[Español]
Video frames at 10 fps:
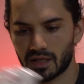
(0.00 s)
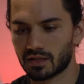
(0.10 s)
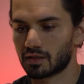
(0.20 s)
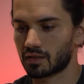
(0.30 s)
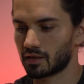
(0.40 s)

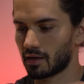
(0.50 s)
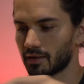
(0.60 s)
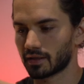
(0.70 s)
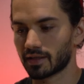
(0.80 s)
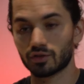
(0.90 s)
más. A
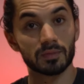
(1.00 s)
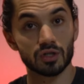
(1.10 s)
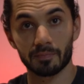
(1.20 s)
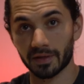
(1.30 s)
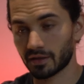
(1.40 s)
ver, esto me
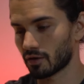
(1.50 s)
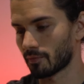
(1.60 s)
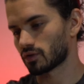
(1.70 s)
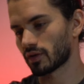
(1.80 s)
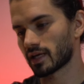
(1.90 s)
sorprendió.
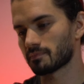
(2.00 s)
Esto ya